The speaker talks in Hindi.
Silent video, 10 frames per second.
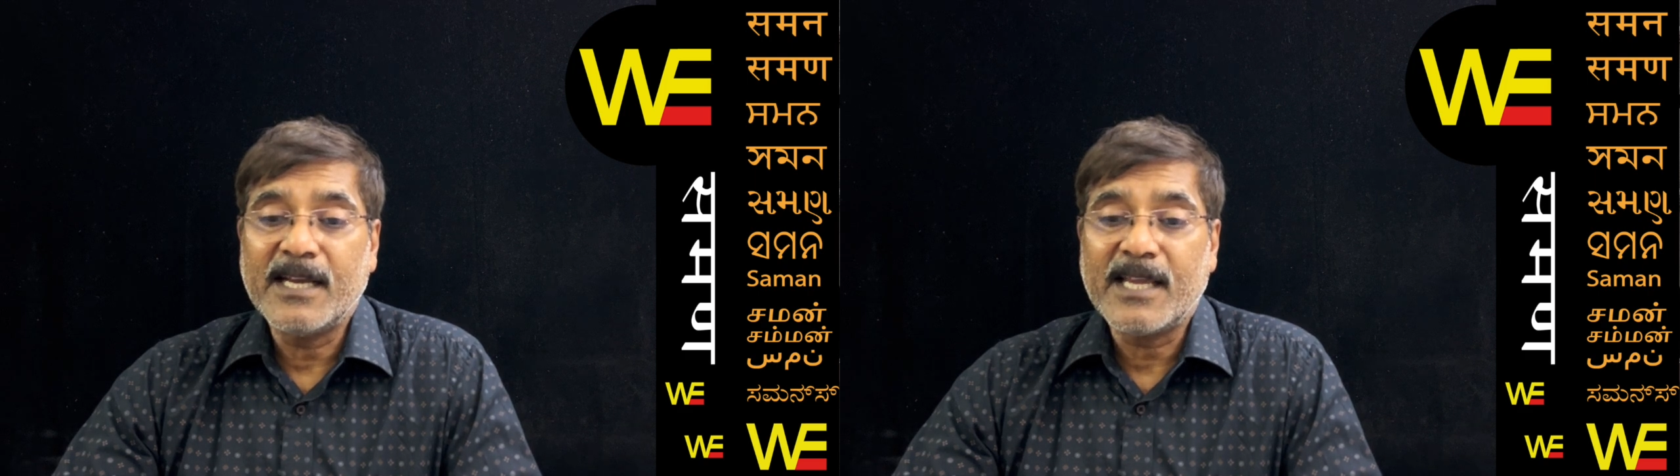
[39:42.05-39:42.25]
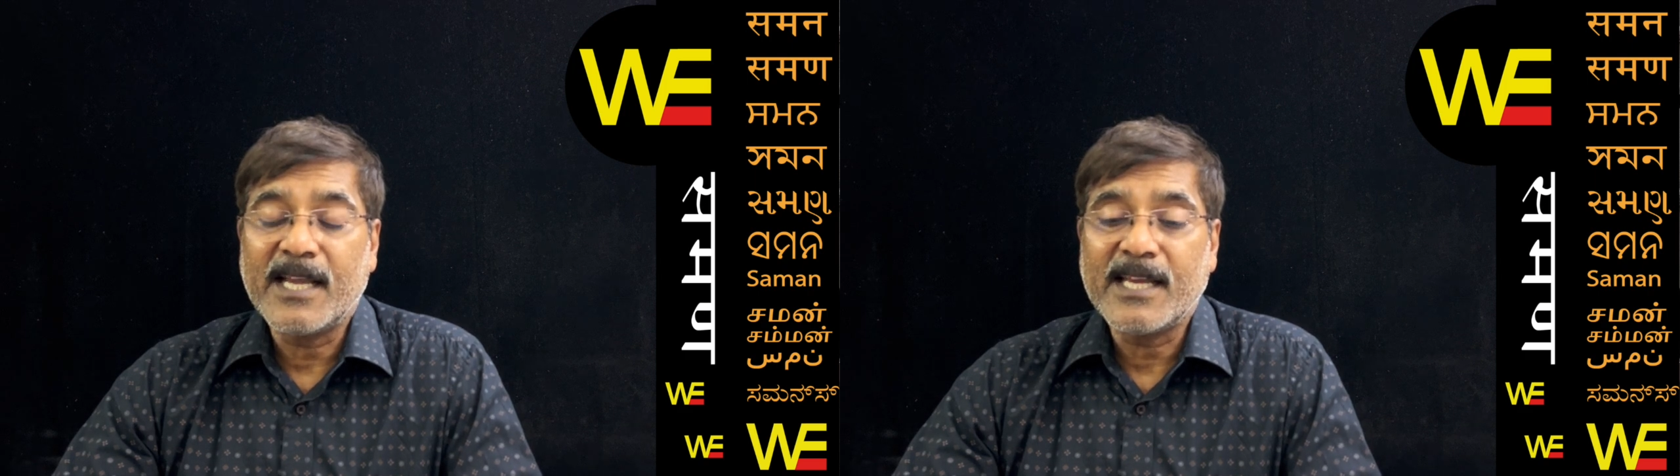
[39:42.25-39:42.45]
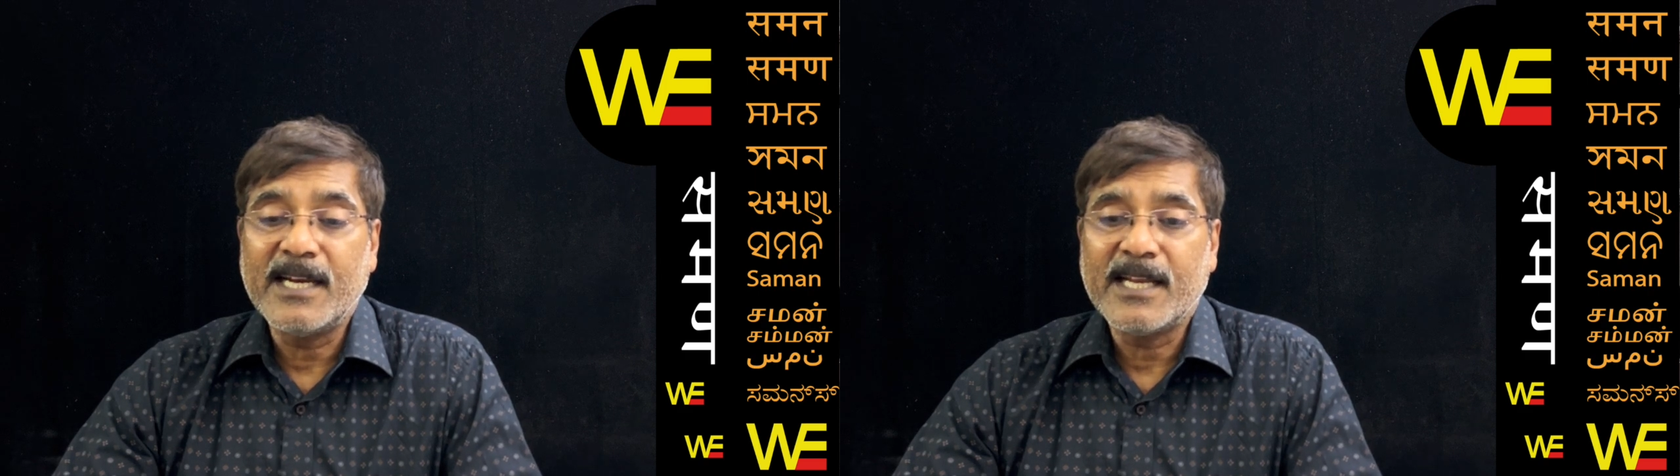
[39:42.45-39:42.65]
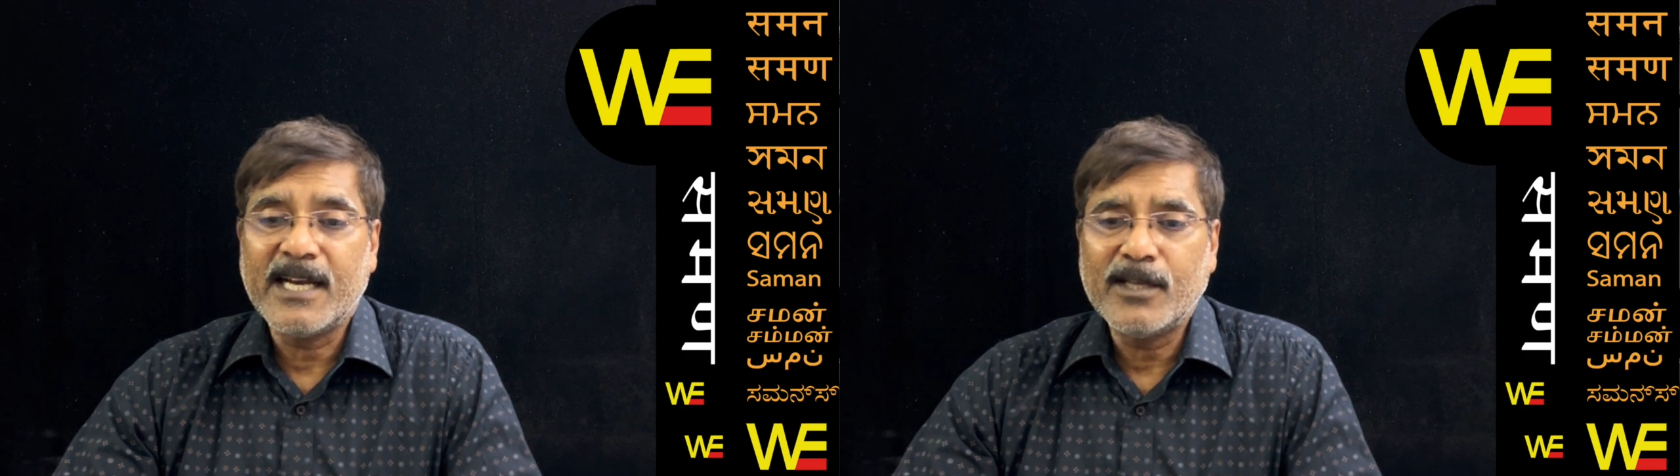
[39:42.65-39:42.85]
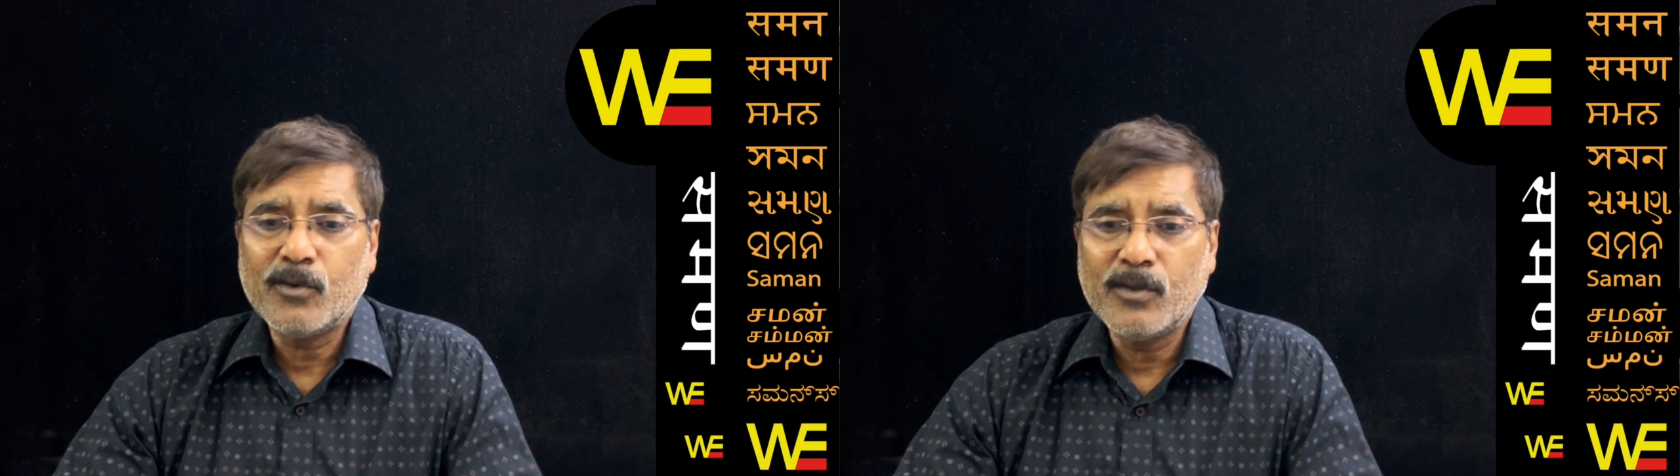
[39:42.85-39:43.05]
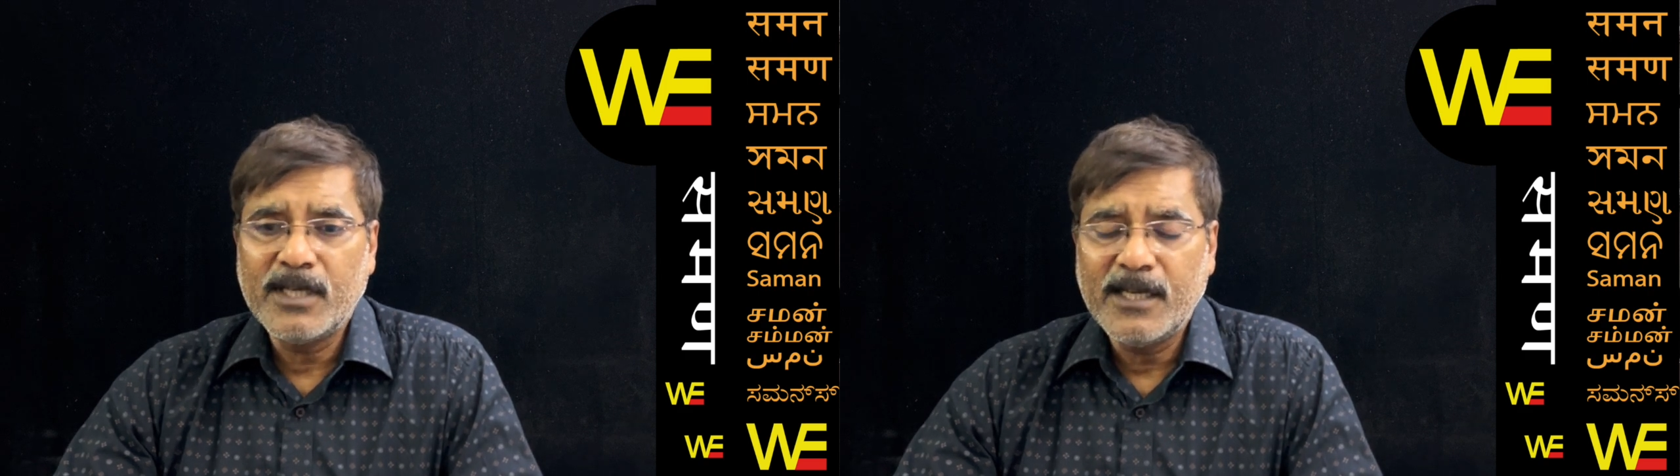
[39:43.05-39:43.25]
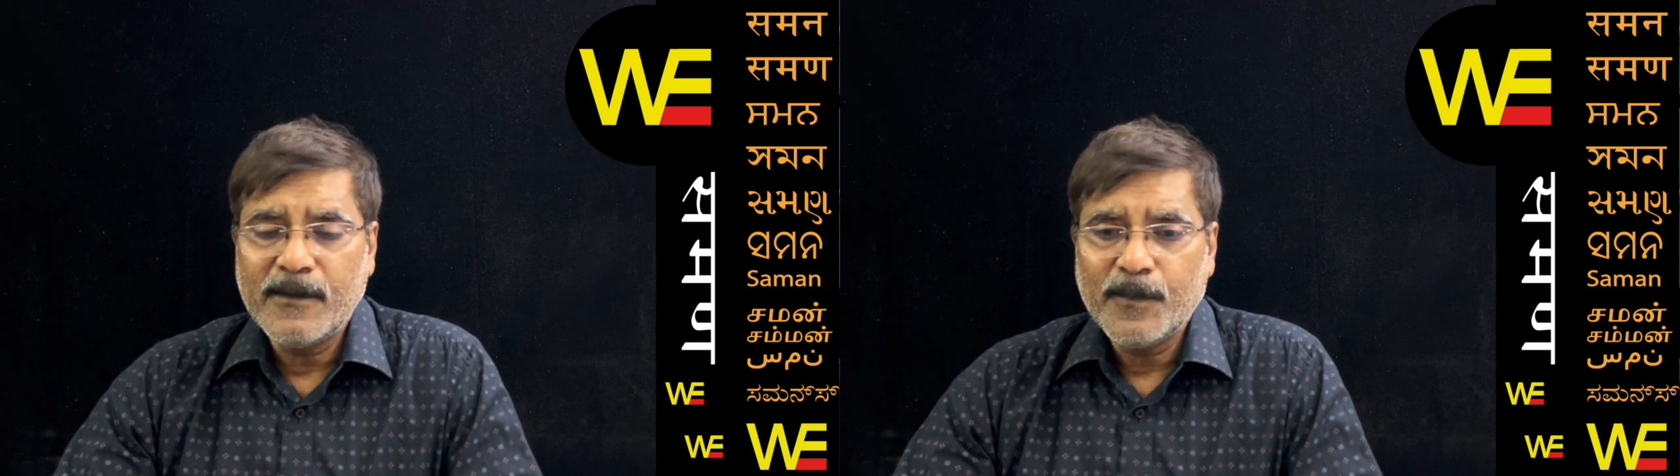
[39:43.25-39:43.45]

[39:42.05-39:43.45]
क्या क्या नहीं लिखा है तो ये